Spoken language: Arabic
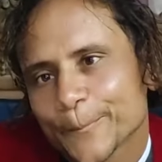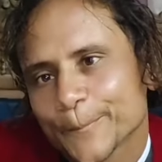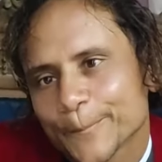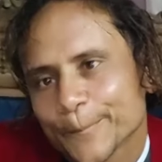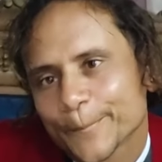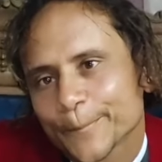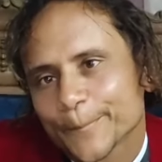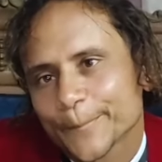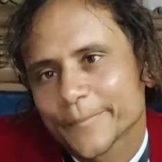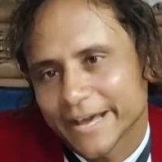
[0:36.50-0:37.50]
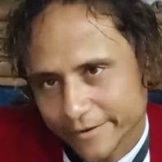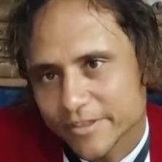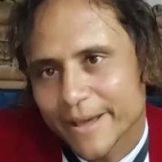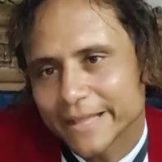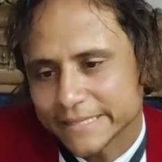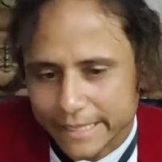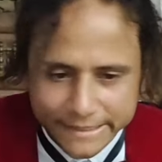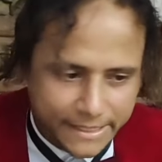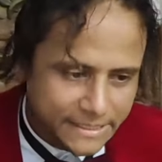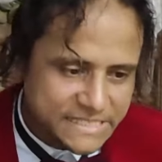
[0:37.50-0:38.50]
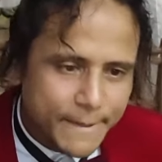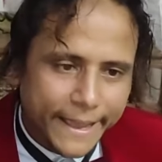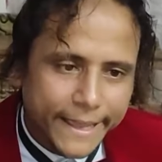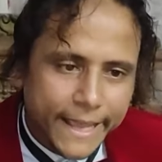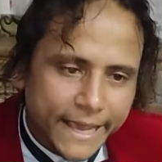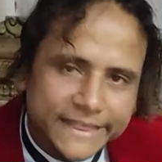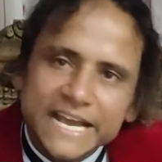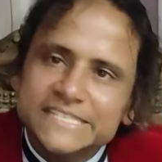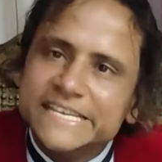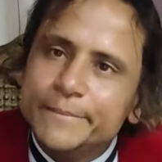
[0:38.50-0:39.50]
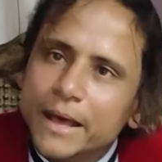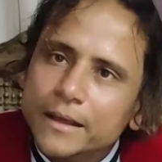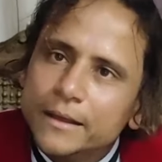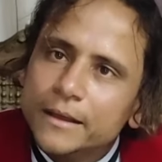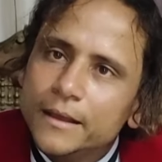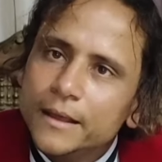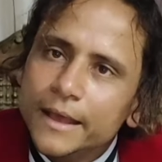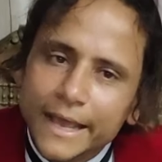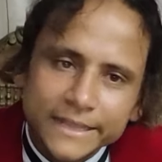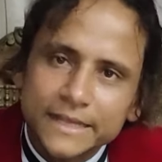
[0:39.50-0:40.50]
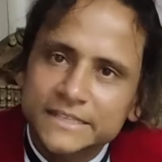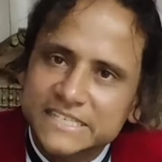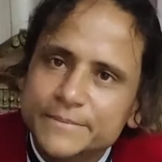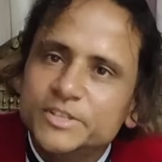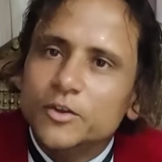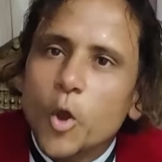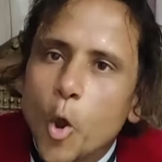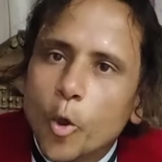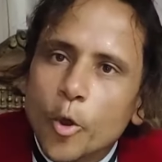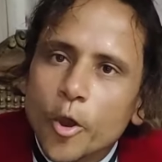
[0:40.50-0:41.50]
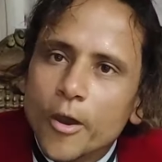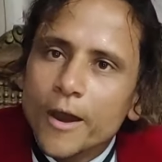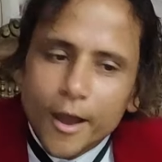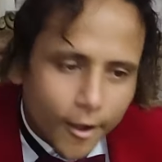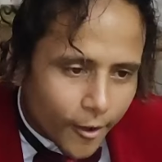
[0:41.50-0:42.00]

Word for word: اه عرفت بقى دي دي, دي اسمها ايه التكسيمه التقسيمه تكسيمه القاق اه